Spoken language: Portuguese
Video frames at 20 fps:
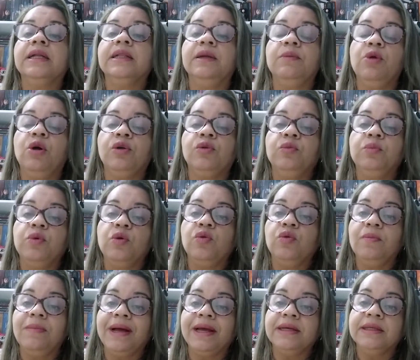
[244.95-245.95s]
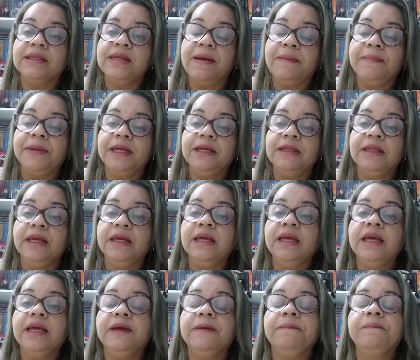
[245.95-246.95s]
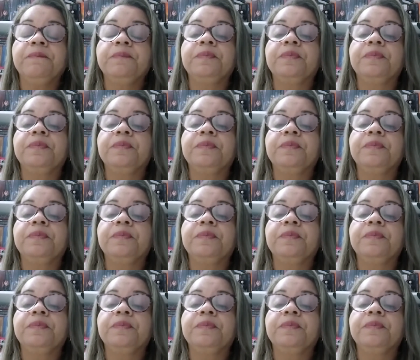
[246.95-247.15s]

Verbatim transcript: demoram um pouco mais a aprender.